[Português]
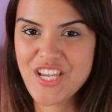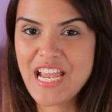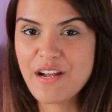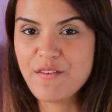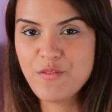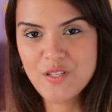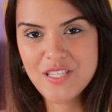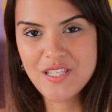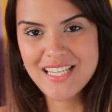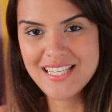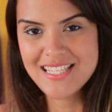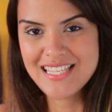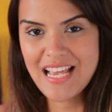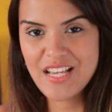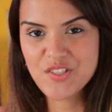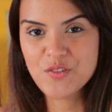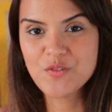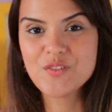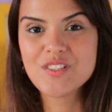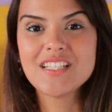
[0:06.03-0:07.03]
que é que vocês
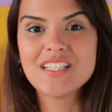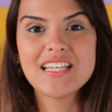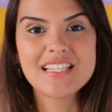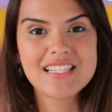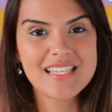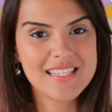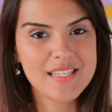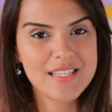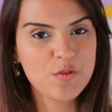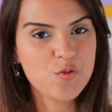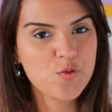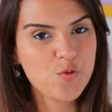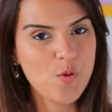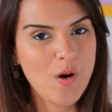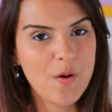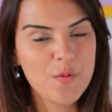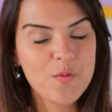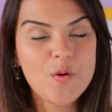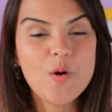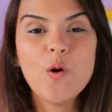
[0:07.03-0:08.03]
acham de nesse São
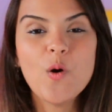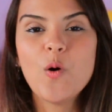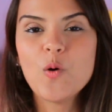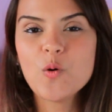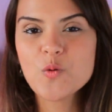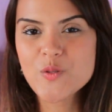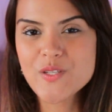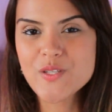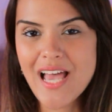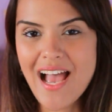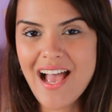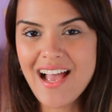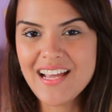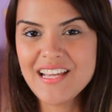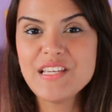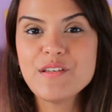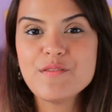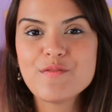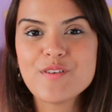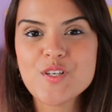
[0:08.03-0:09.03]
João ousar
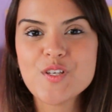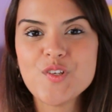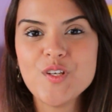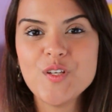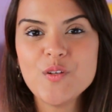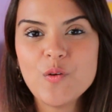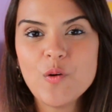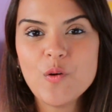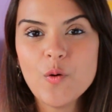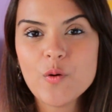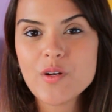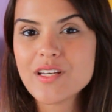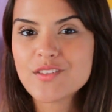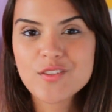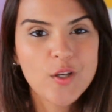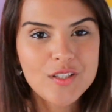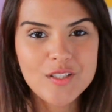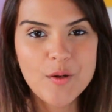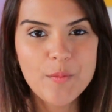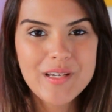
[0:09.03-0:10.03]
e investir num look
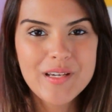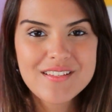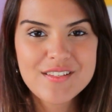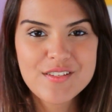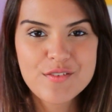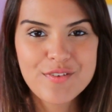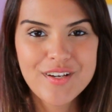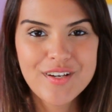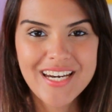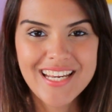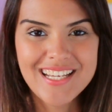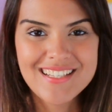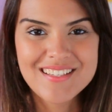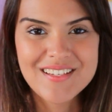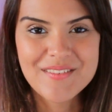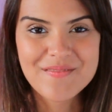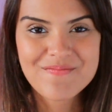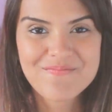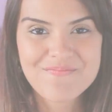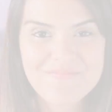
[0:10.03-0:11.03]
totalmente
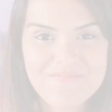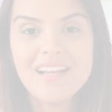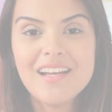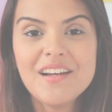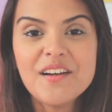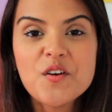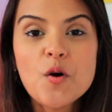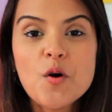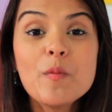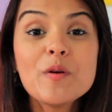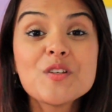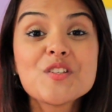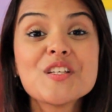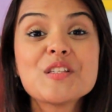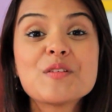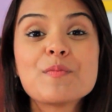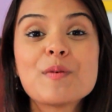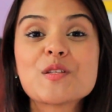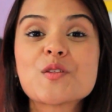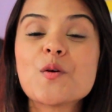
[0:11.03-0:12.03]
diferente? Como a
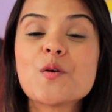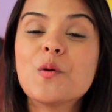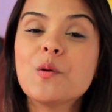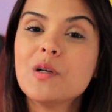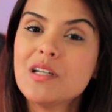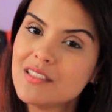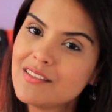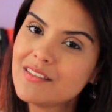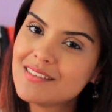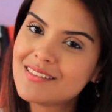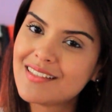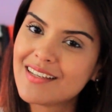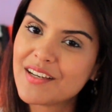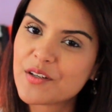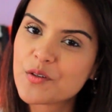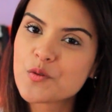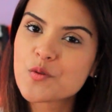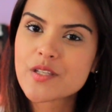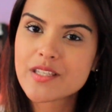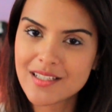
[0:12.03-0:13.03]
gente passou o ano
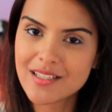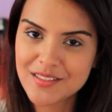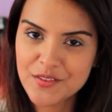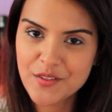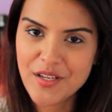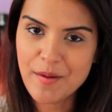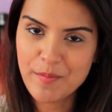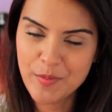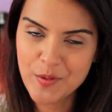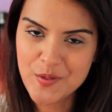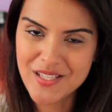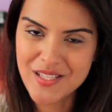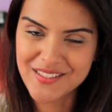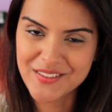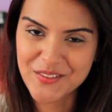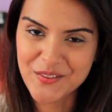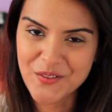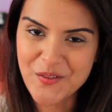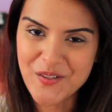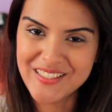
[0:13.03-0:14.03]
inteiro usando e
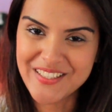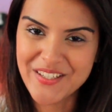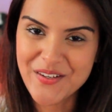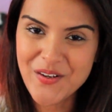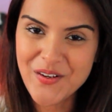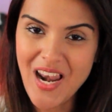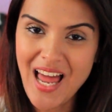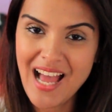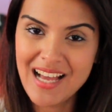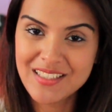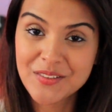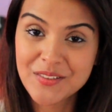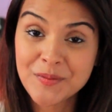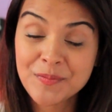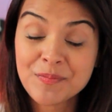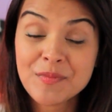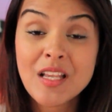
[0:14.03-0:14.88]
abusando do quadriculado,